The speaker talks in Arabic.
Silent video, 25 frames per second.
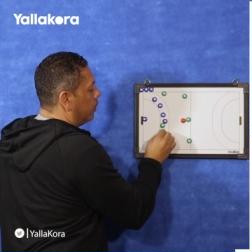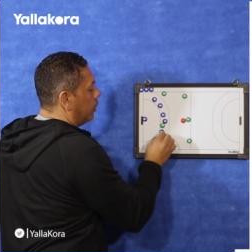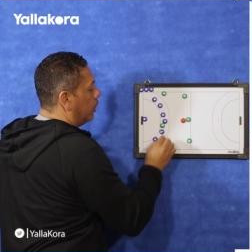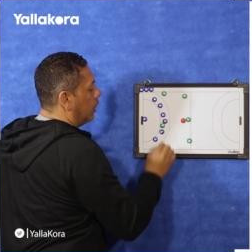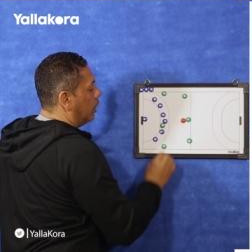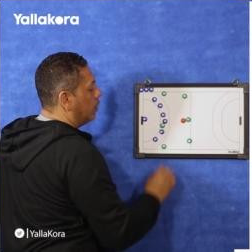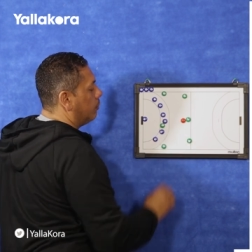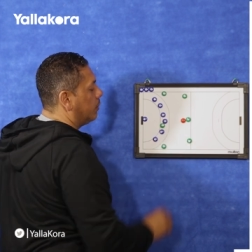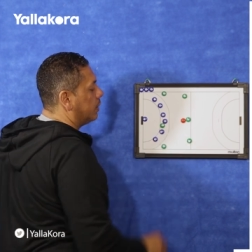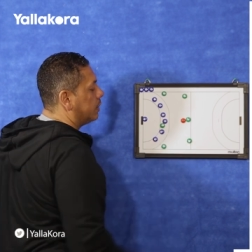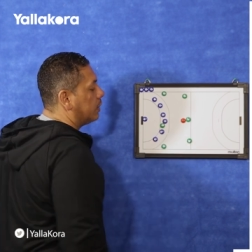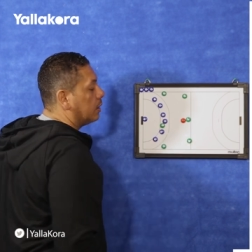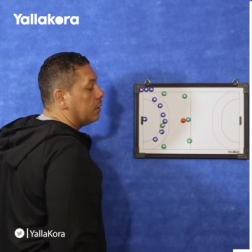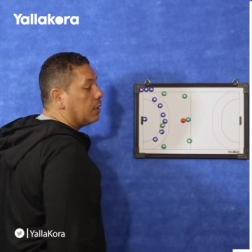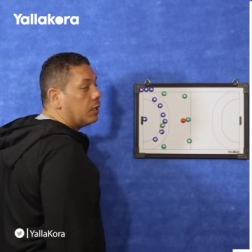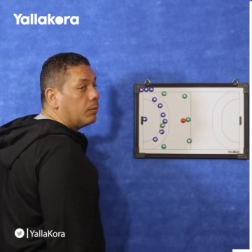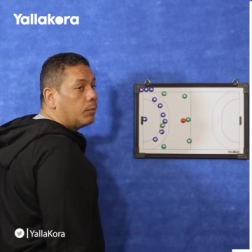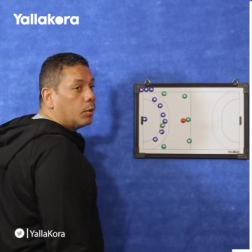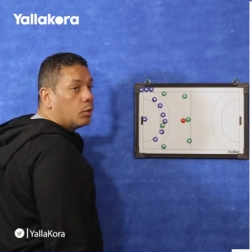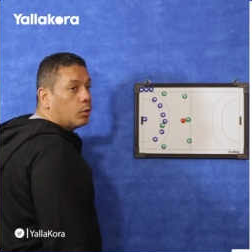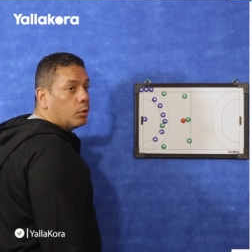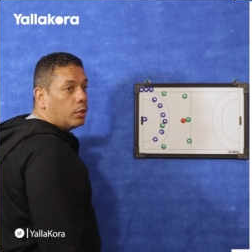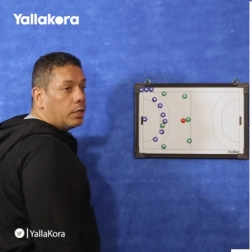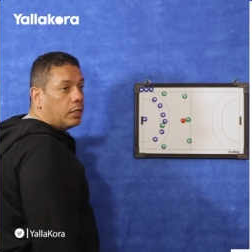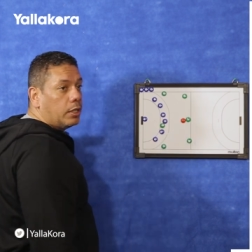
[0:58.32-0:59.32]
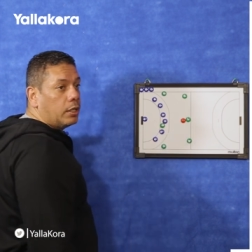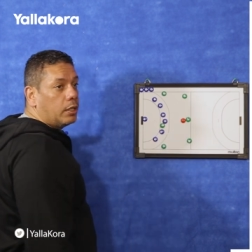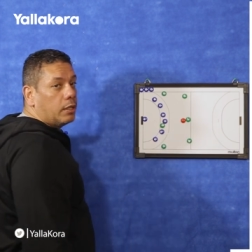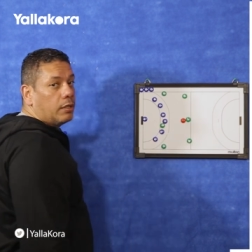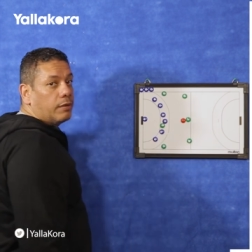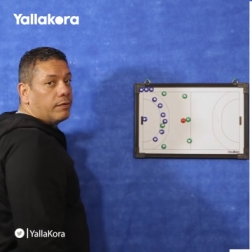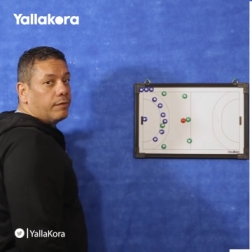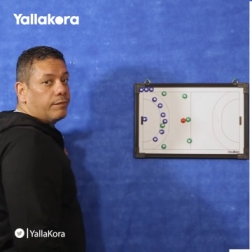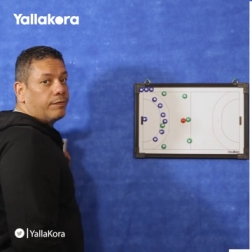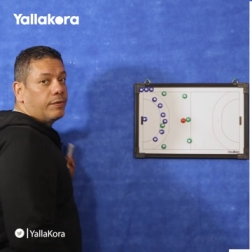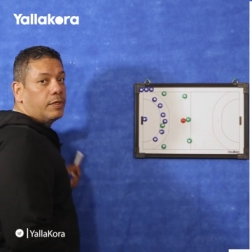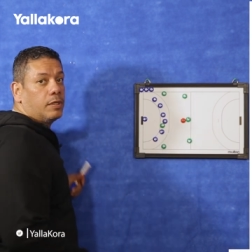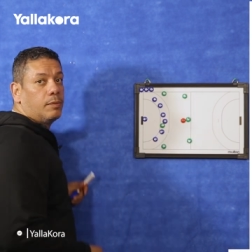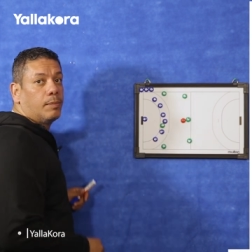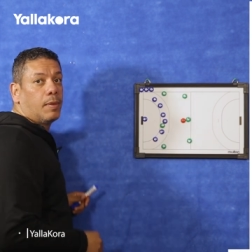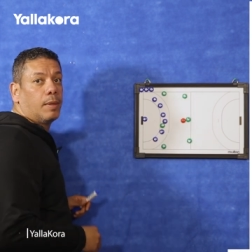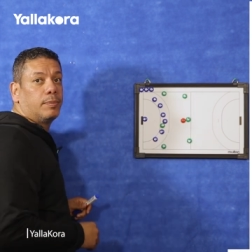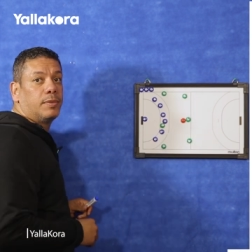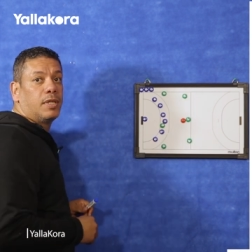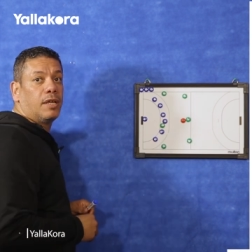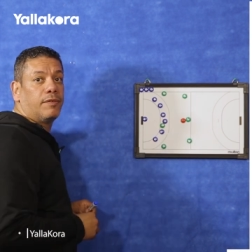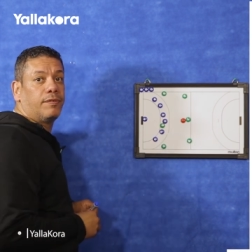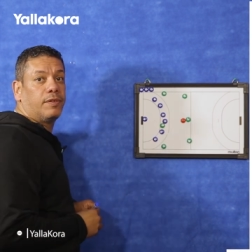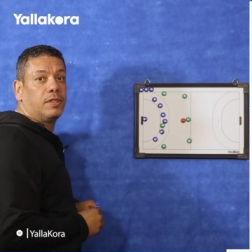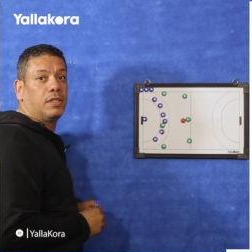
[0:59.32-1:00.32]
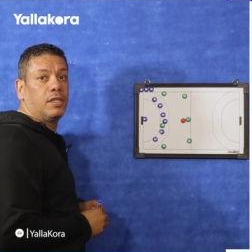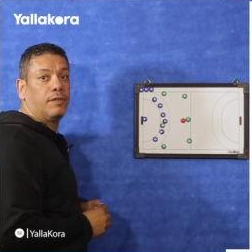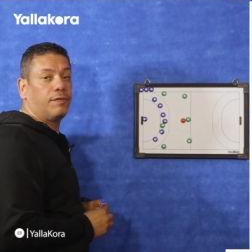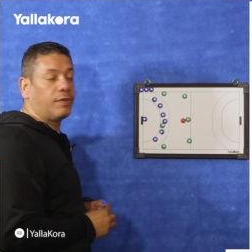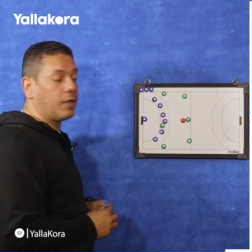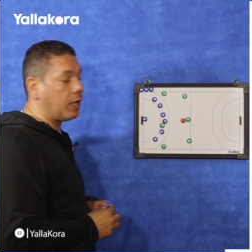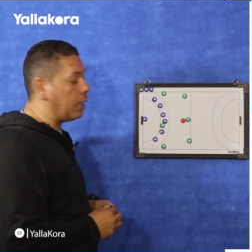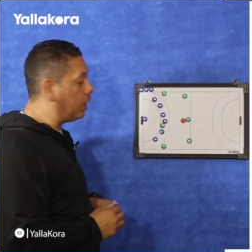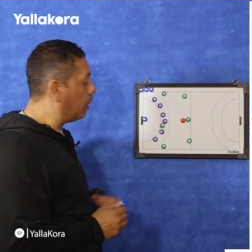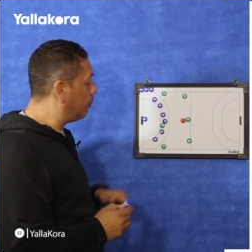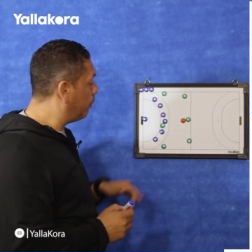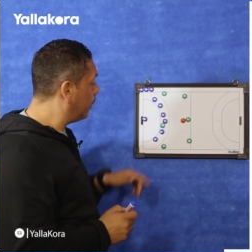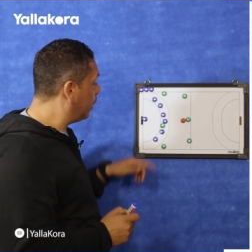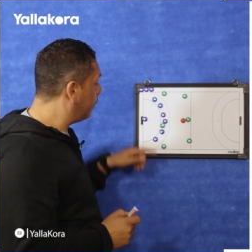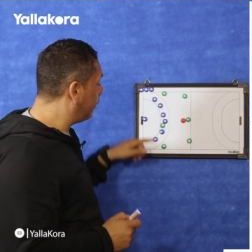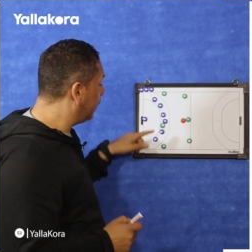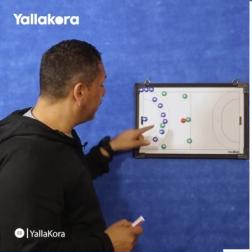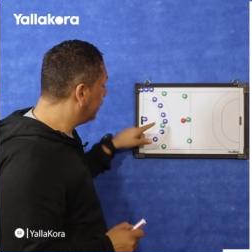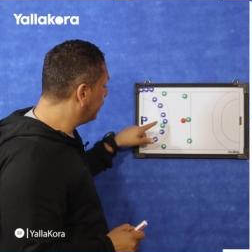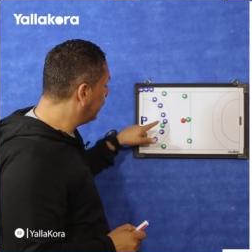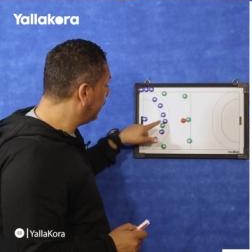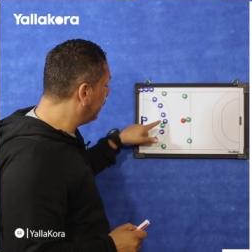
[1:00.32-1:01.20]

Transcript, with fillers: علم التدريب بيقول ايه في مبدا في الدفاع لما يبقى